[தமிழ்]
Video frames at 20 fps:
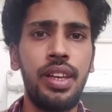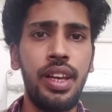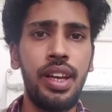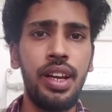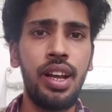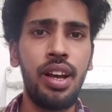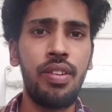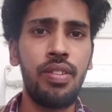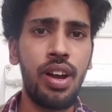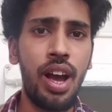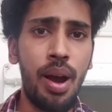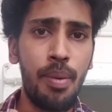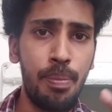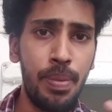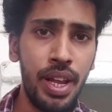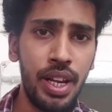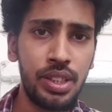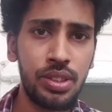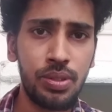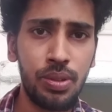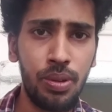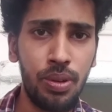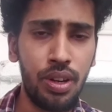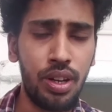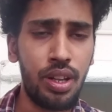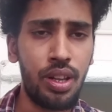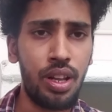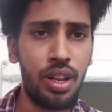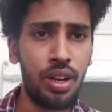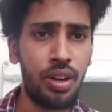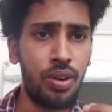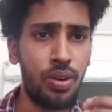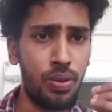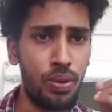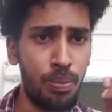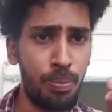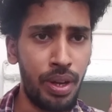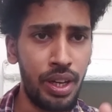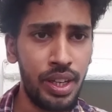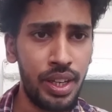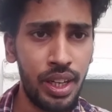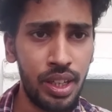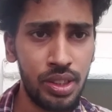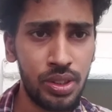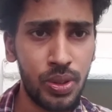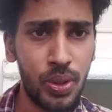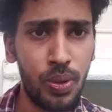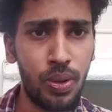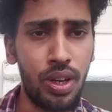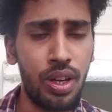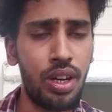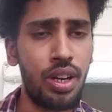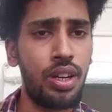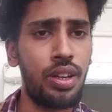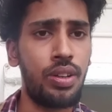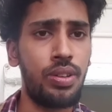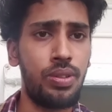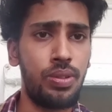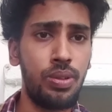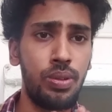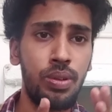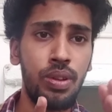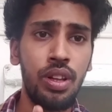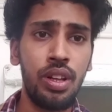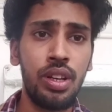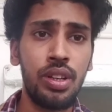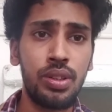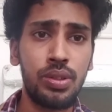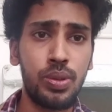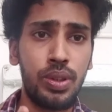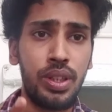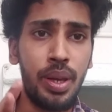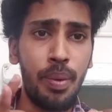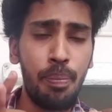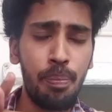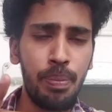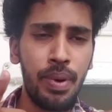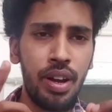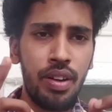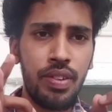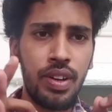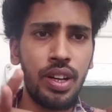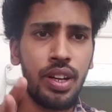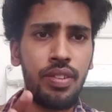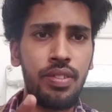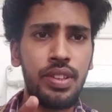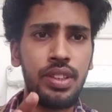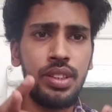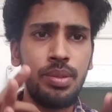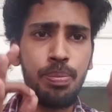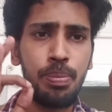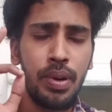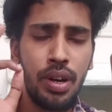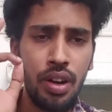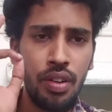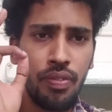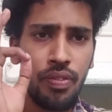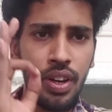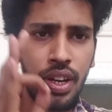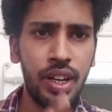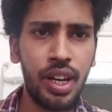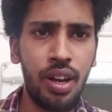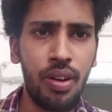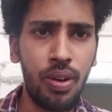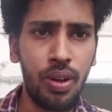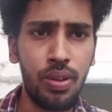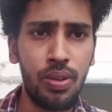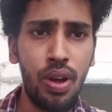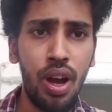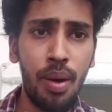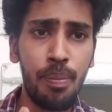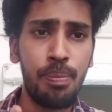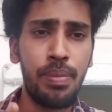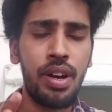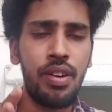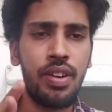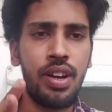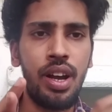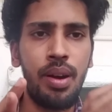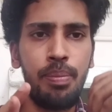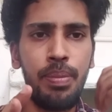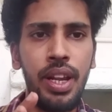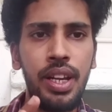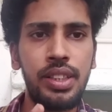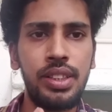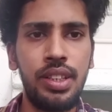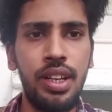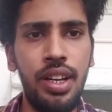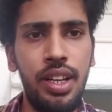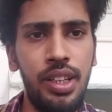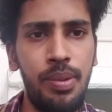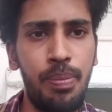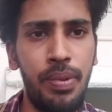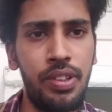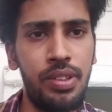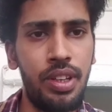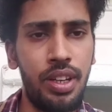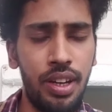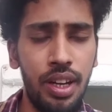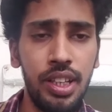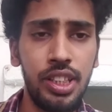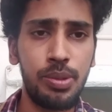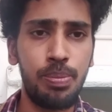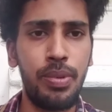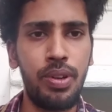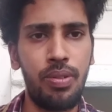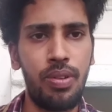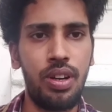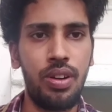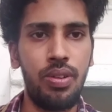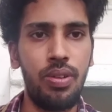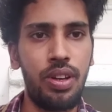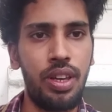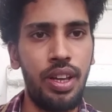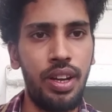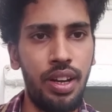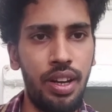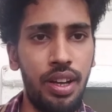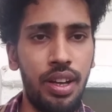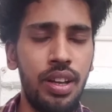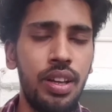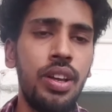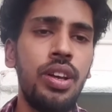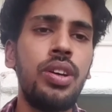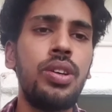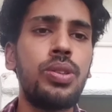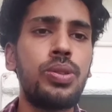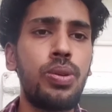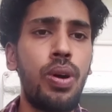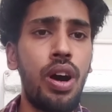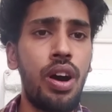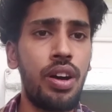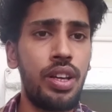ஏன்னா அவங்க அப்டேட்ஸ் கொடுக்குறதா இருக்கட்டும் மெயின்டெனன்ஸ் கொடுக்குறதா இருக்கட்டும் ஸோ எப்போ அவங்களுக்கு வந்து பர்ஃபெக்ட் ஆகிறதோ அப்போ அவங்க அப்டேட் ரிலீட் பண் ரிலீஸ் பண்ணுவாங்க ஓகேங்களா ஸோ